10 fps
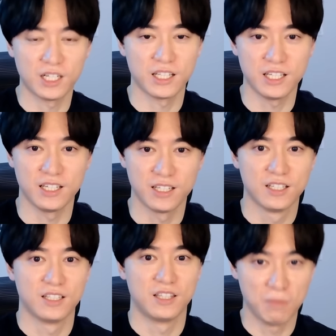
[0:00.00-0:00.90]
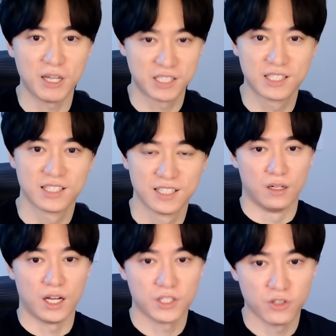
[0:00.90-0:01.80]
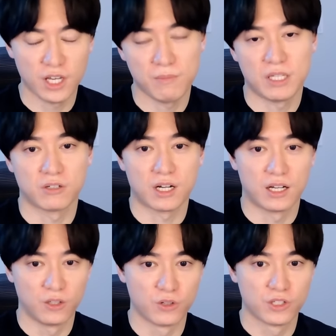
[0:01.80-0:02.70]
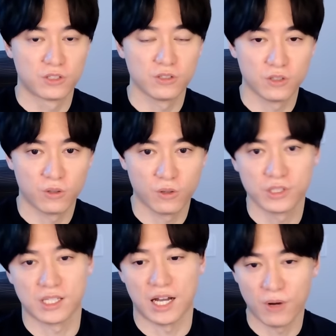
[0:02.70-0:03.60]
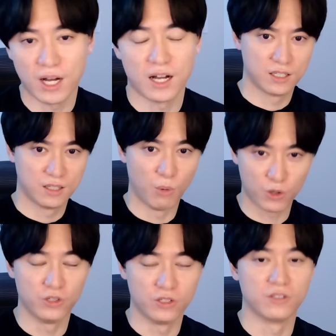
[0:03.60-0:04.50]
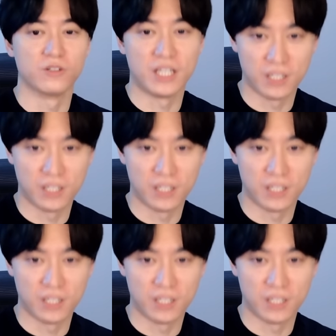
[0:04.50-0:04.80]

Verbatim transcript: らに出ます。ラッシュゲーミングからの出場ロスターは、僕、グリー